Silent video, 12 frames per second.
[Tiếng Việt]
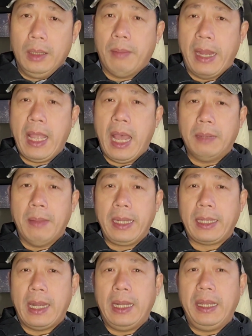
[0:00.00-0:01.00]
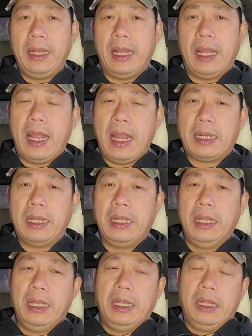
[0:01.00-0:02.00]
bây giờ bên Cali là đang
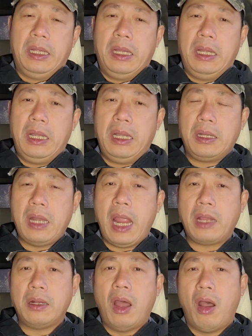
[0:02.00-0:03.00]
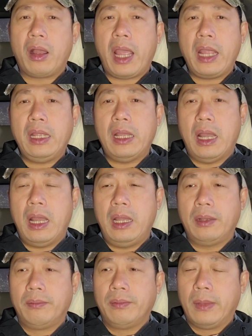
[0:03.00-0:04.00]
à, đang lo cái
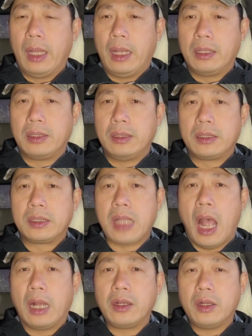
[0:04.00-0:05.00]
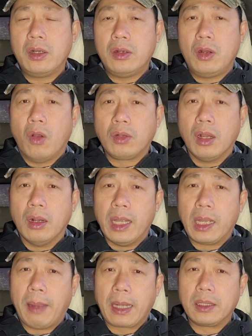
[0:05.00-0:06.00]
à, à, sợ nó nó nó đổ thừa
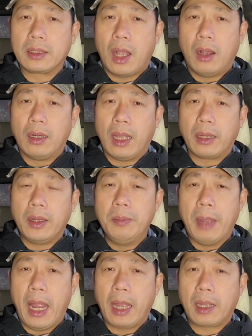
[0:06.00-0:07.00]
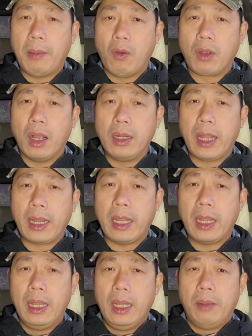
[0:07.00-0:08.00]
liền các bạn nó sợ là nếu mà cái bầu cử
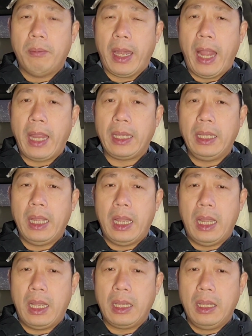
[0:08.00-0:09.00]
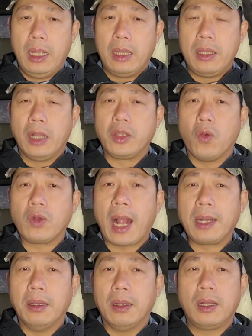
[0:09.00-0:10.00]
này á mà đảng à, dân chủ
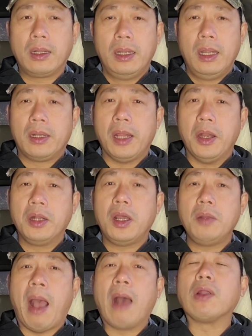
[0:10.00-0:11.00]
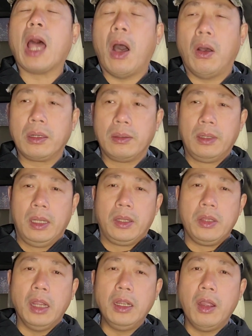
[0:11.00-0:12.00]
thắng nữa thì nó nói bạo loạn
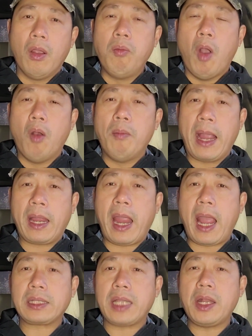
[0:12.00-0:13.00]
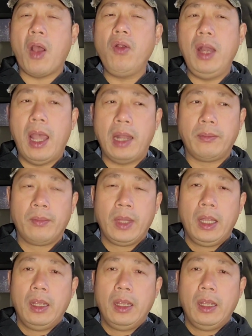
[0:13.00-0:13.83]
những người ủng hộ MAGA sẽ nổi lên